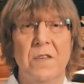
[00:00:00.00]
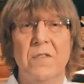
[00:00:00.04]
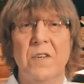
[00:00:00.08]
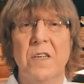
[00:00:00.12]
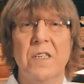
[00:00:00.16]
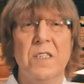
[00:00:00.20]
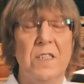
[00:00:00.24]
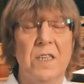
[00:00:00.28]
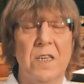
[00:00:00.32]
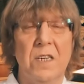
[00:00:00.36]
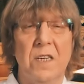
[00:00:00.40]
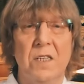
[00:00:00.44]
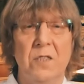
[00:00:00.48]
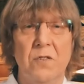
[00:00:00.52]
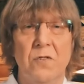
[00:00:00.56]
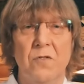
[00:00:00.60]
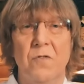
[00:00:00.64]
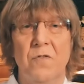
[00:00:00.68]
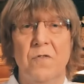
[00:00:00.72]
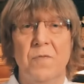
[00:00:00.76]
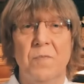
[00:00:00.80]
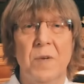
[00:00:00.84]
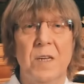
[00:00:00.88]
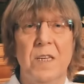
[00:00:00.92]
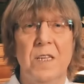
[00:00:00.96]
И в конце
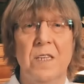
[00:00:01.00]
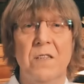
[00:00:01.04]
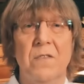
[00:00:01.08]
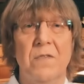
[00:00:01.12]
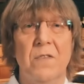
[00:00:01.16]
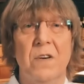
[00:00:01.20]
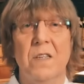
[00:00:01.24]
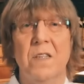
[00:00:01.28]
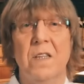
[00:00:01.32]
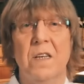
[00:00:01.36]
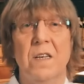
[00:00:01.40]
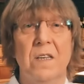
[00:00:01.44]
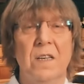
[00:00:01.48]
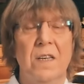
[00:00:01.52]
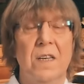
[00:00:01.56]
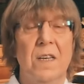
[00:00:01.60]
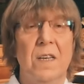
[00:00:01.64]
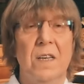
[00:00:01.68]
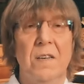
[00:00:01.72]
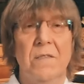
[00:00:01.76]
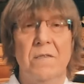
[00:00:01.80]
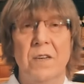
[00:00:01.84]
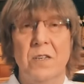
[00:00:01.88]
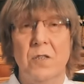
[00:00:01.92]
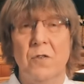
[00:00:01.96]
концов молитва, она
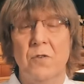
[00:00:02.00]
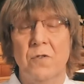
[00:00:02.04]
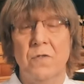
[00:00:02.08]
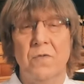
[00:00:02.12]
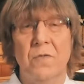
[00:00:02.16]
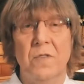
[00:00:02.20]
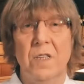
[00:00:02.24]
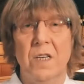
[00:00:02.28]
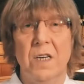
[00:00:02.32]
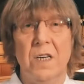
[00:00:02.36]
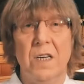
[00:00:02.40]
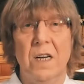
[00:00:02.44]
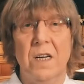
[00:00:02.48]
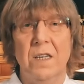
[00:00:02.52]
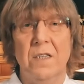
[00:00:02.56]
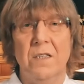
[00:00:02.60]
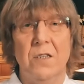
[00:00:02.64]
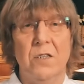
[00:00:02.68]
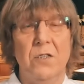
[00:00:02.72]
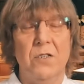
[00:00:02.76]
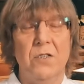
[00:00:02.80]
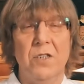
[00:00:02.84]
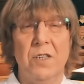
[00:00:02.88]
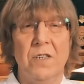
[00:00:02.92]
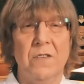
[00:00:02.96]
войдет в
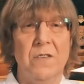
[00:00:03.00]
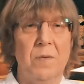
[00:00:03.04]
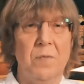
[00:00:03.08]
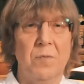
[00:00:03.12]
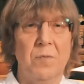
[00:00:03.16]
дыхание, и человек